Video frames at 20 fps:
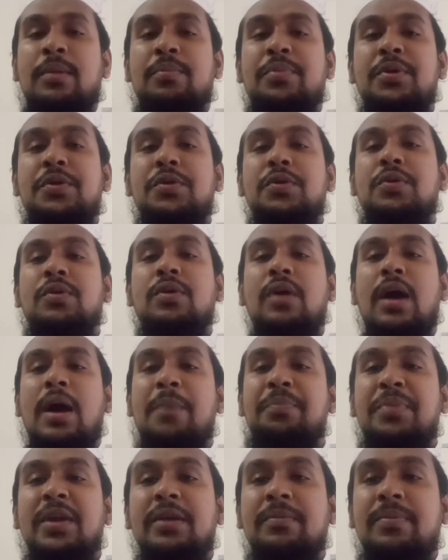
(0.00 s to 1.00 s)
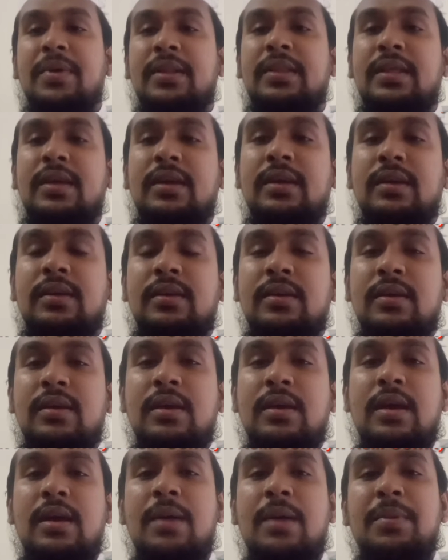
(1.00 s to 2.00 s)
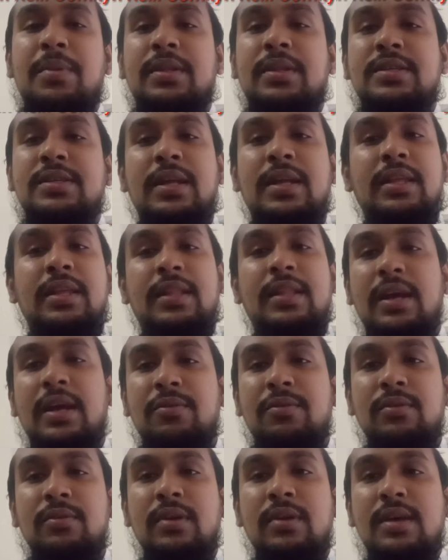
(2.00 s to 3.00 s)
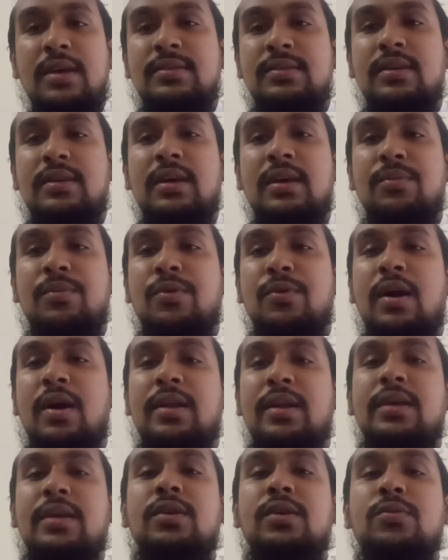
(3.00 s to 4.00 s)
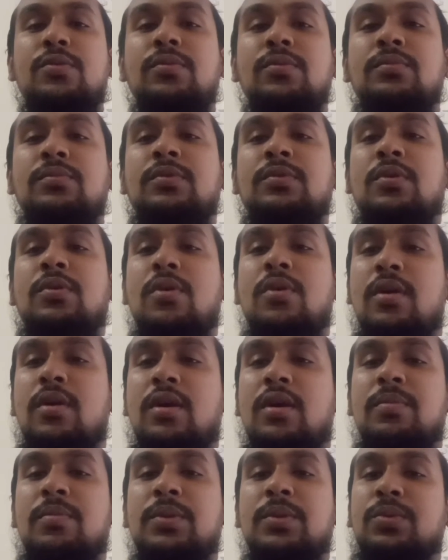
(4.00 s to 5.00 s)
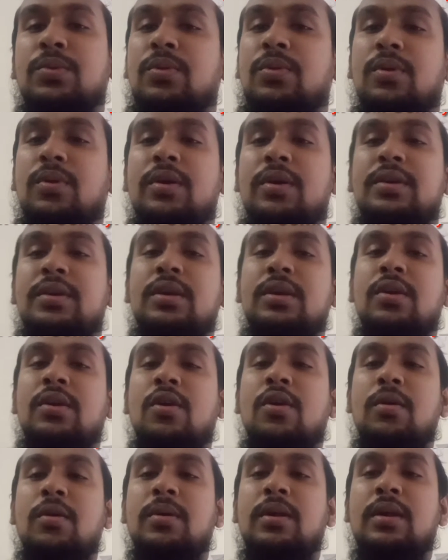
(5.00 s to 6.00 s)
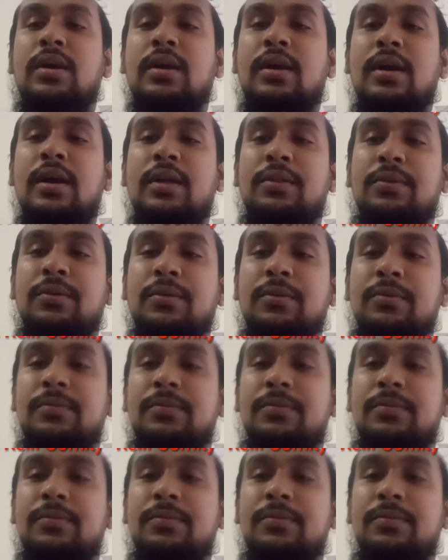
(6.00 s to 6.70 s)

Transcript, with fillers: ভিডিও আপডেট পেতে আমাদের সাথেই থাকুন আসসালামু আলাইকুম আ রহমতুল্লাহি আবরাকাত